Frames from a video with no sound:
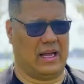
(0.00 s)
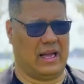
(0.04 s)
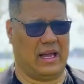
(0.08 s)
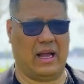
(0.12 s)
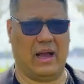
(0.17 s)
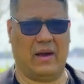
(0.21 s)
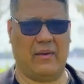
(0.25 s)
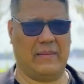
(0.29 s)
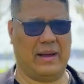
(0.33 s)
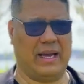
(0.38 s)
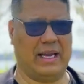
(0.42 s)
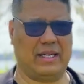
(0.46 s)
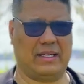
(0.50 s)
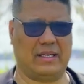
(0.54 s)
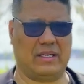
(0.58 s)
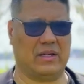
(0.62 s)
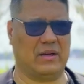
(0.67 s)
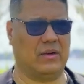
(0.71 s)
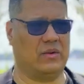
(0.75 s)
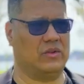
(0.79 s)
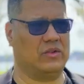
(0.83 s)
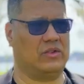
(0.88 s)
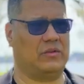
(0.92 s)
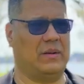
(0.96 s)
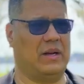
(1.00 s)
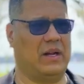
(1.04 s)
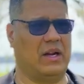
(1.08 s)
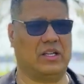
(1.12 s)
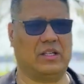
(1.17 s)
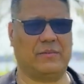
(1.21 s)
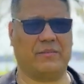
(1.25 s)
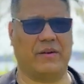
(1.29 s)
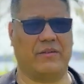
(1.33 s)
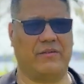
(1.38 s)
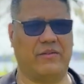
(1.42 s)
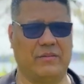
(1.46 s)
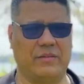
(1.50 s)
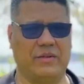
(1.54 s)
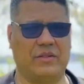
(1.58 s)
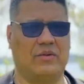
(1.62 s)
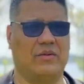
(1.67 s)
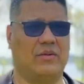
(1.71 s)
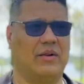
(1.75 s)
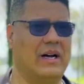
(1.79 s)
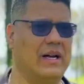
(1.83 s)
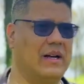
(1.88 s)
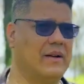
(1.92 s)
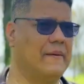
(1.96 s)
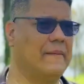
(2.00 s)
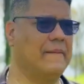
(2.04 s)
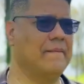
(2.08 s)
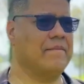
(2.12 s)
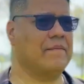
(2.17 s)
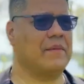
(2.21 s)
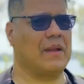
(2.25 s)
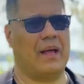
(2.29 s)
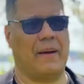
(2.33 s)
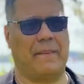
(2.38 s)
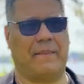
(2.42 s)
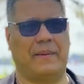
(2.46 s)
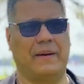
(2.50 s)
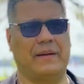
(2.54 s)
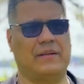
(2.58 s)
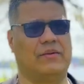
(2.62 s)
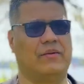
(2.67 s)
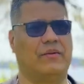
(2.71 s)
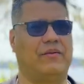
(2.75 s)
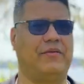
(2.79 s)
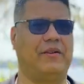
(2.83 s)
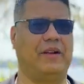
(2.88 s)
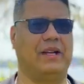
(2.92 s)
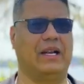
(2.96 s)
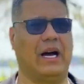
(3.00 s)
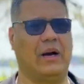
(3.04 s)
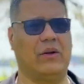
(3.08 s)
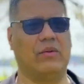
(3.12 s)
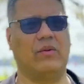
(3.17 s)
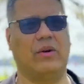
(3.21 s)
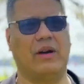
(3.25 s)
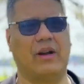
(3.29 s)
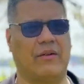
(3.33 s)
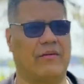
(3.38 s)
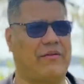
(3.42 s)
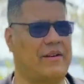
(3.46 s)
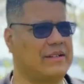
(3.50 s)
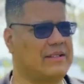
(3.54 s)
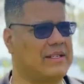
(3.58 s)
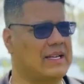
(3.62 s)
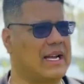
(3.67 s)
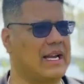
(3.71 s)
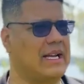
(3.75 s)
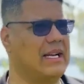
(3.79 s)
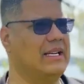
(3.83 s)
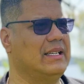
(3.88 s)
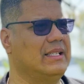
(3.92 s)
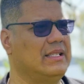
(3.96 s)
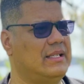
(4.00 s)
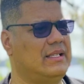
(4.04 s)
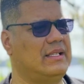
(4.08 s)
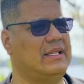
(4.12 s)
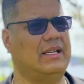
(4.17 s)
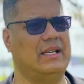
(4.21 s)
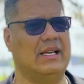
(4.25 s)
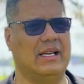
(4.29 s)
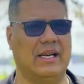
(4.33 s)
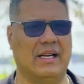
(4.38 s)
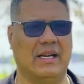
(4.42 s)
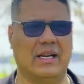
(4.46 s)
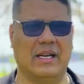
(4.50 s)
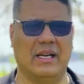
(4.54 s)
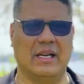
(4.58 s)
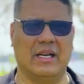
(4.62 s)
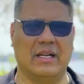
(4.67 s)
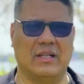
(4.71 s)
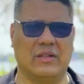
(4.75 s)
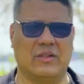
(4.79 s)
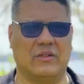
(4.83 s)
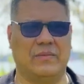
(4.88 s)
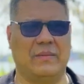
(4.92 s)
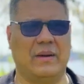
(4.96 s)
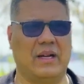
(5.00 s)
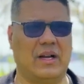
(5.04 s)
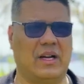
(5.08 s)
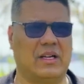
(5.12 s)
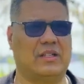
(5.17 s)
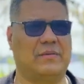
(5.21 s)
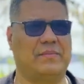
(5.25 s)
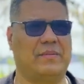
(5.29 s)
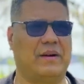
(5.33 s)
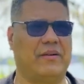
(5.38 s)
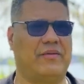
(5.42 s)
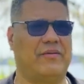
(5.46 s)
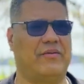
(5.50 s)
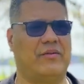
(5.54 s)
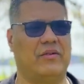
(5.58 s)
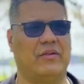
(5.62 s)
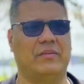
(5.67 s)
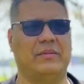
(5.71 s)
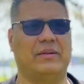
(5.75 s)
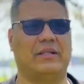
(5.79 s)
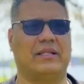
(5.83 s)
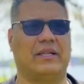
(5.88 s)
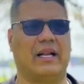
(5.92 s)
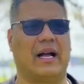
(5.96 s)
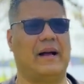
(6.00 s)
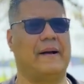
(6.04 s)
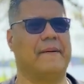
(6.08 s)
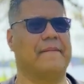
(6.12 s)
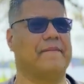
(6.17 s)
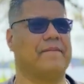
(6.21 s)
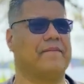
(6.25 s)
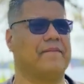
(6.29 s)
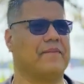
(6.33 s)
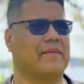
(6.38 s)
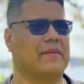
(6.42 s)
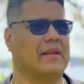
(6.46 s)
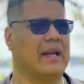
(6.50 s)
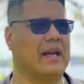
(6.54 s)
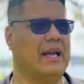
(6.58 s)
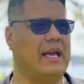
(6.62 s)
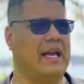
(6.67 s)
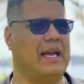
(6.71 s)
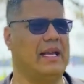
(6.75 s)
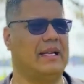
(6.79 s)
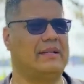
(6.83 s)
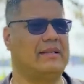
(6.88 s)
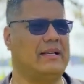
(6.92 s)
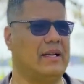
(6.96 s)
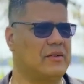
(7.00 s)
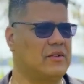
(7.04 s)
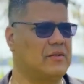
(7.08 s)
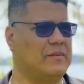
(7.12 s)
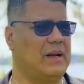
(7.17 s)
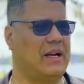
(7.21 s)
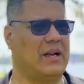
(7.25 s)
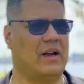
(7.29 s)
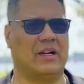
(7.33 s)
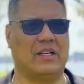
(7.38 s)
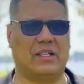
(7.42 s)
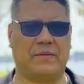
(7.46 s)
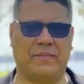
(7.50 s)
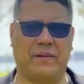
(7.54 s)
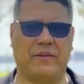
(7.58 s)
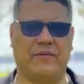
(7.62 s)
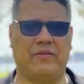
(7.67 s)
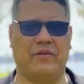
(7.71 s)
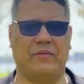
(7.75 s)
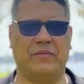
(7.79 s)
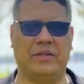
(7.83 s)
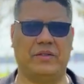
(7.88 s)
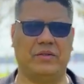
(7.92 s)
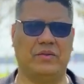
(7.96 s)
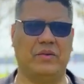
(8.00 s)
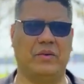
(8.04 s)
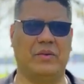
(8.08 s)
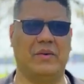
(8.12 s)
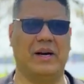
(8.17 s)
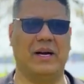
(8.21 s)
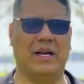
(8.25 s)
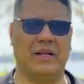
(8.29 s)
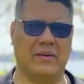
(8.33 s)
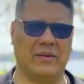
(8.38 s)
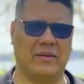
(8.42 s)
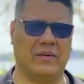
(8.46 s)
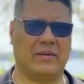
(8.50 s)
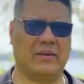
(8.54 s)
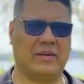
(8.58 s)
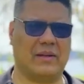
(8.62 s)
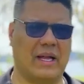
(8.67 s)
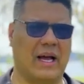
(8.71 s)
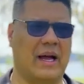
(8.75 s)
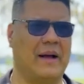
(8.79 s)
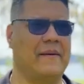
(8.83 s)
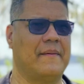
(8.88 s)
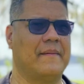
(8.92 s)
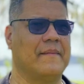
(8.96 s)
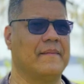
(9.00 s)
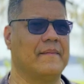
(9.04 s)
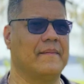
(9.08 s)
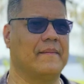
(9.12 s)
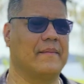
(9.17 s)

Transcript: Realmente, um dos melhores perfumes do ano. Depois, no final do ano, eu faço aquela listinha dos melhores perfumes, tá? Esse é um dos melhores perfumes do ano, tá?